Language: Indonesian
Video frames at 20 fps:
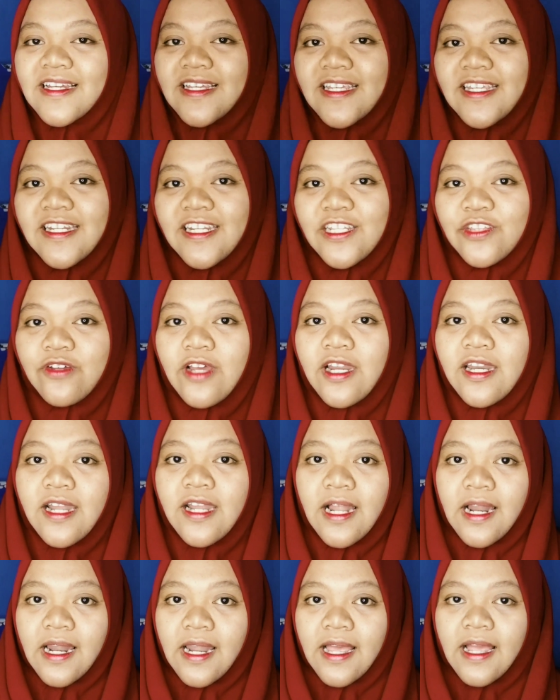Ini tuh
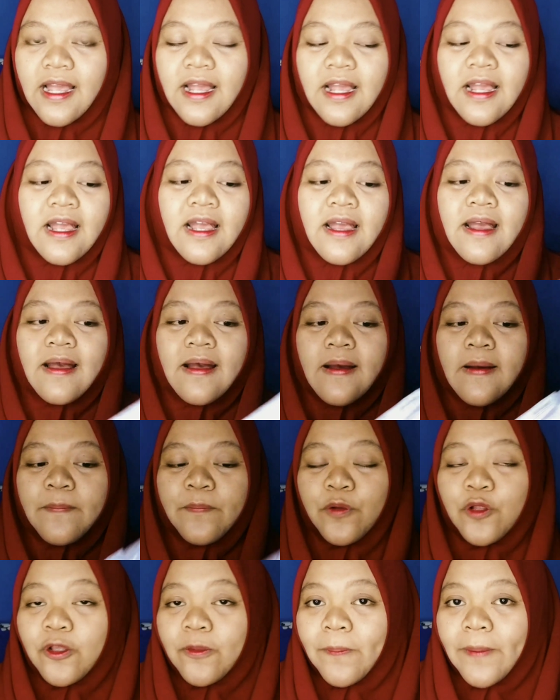adalah
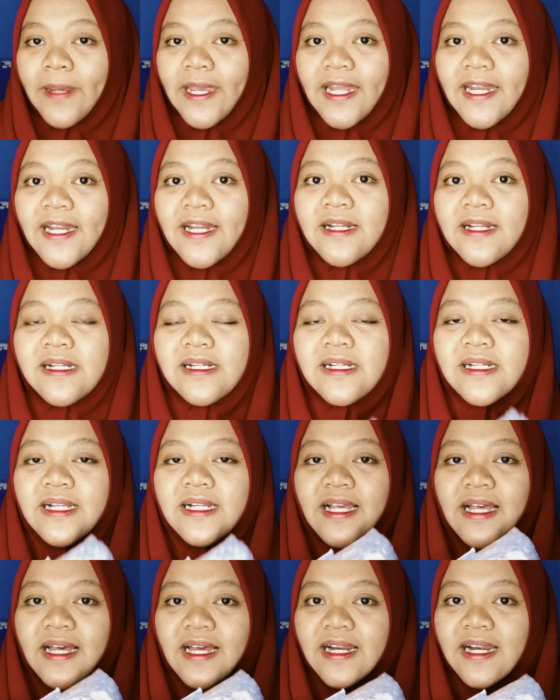pulpen
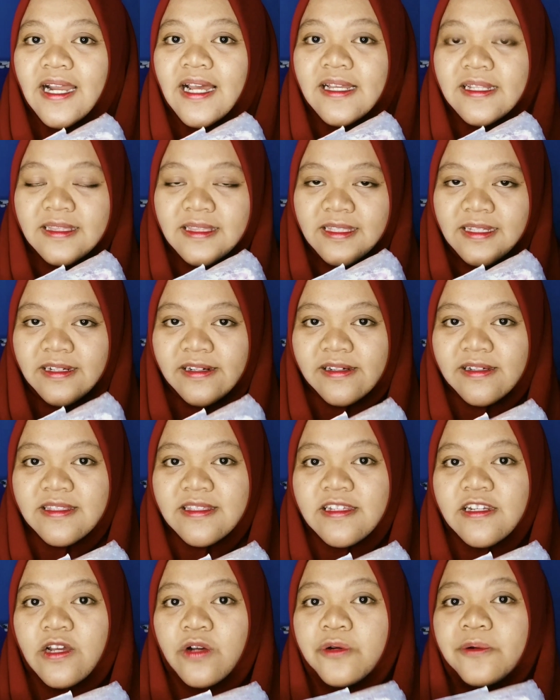karakter.
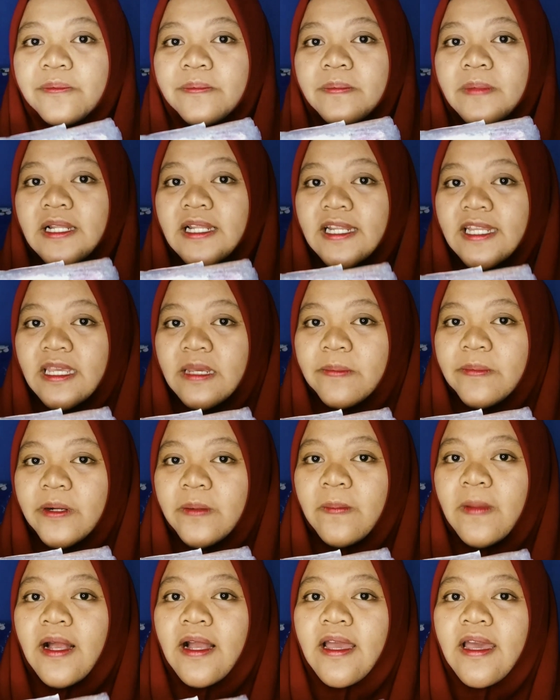Jadi aku beli
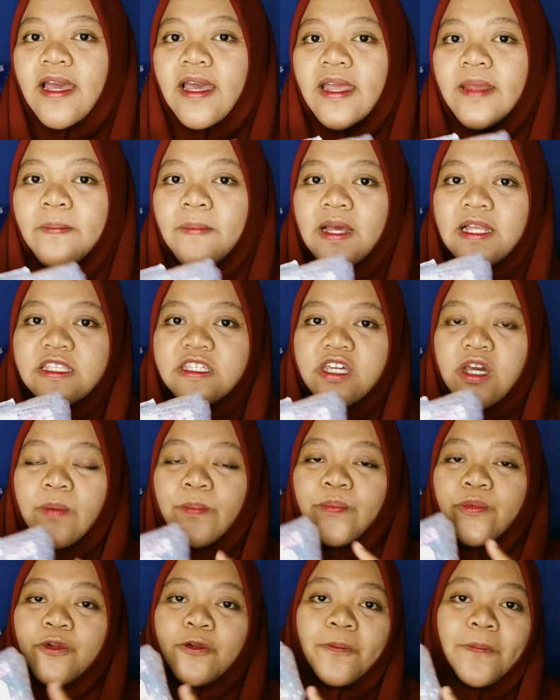berbagai macam
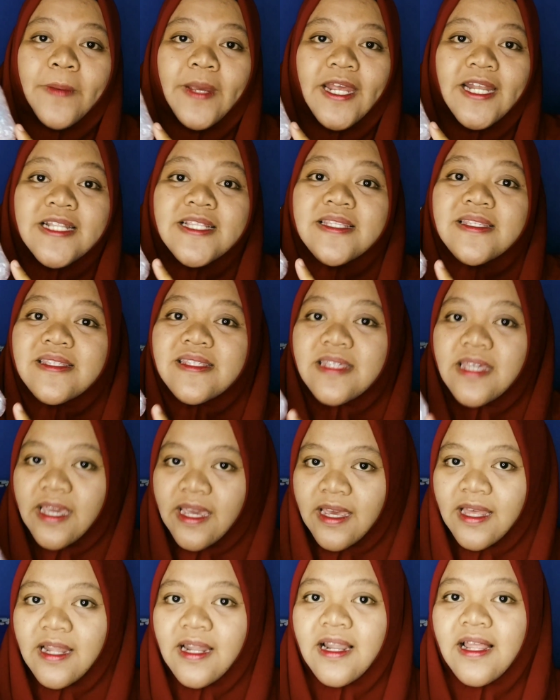pulpen
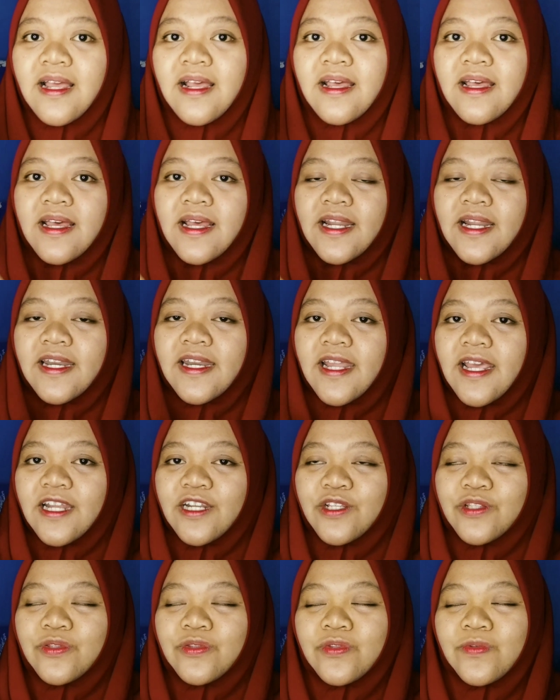gel dan
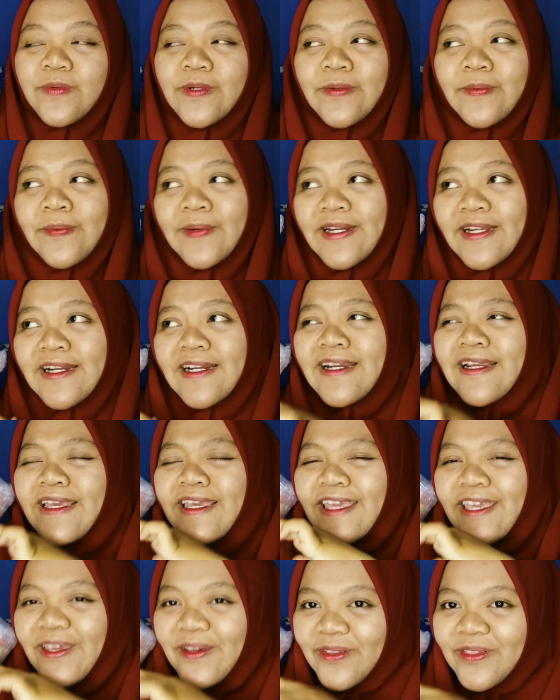itu bener-bener
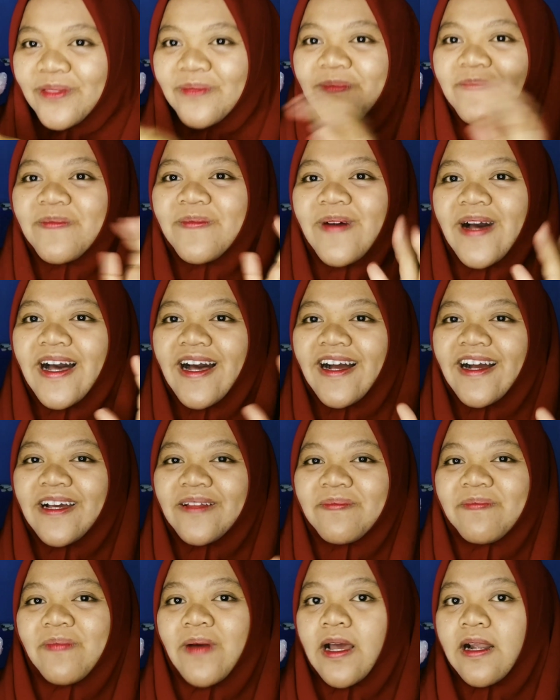cute banget
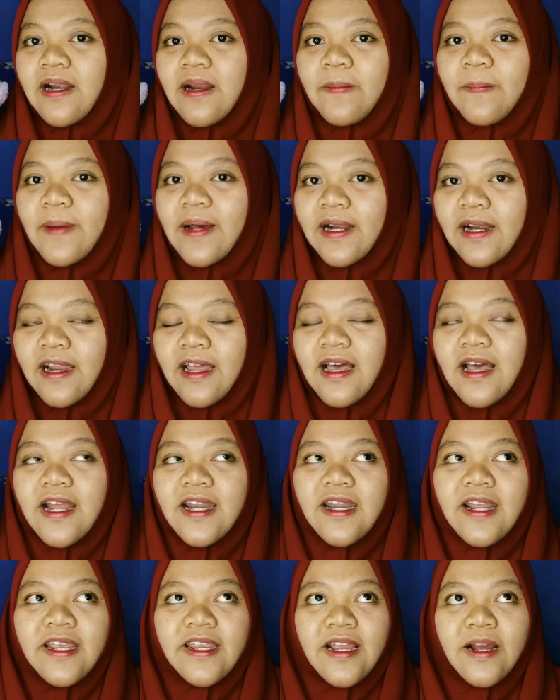parah-parah
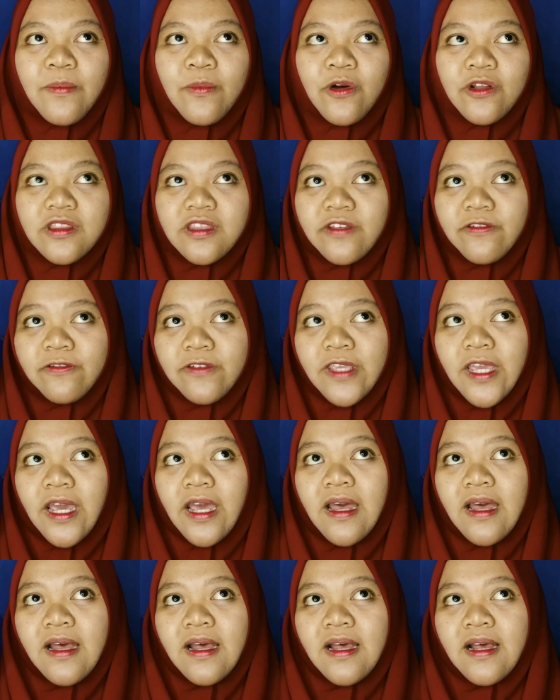ada yang motifnya
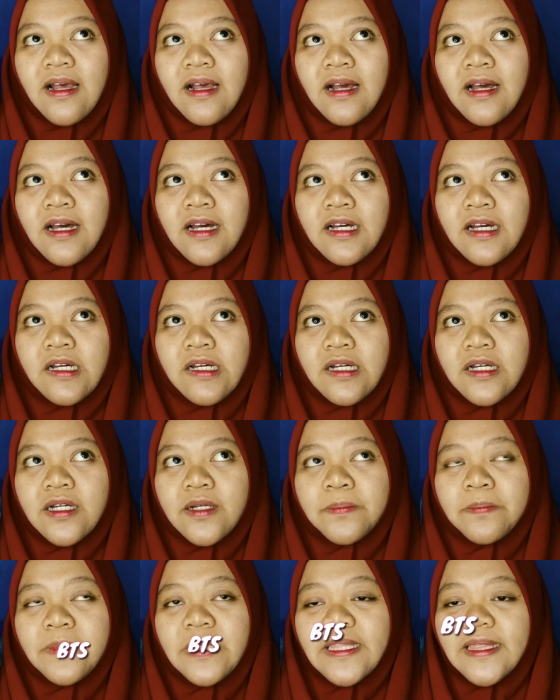uh, eh,
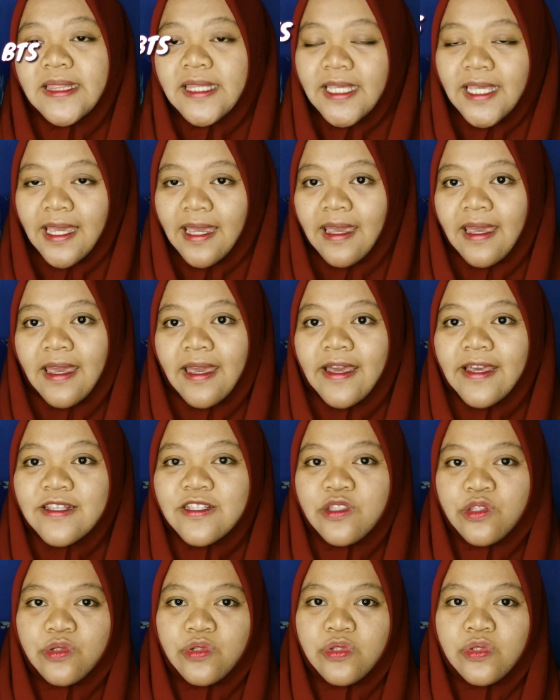BTS terus